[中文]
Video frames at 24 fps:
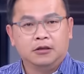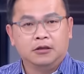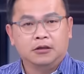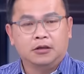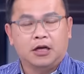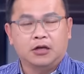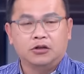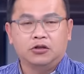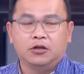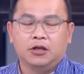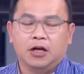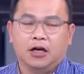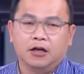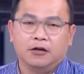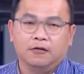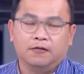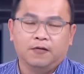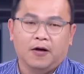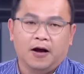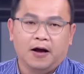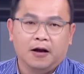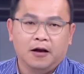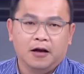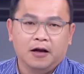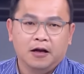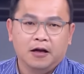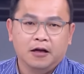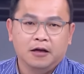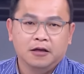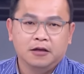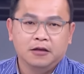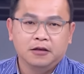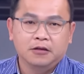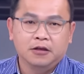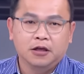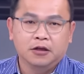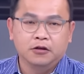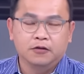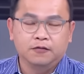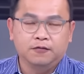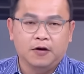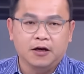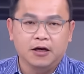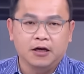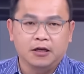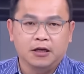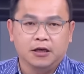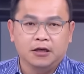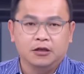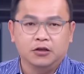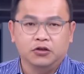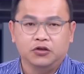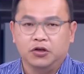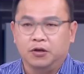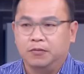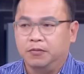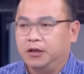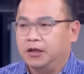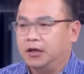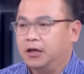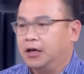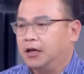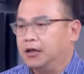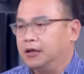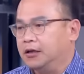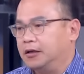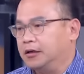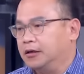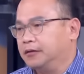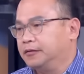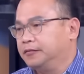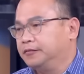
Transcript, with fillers: 他去哪里放？他去放给他的选民看呢？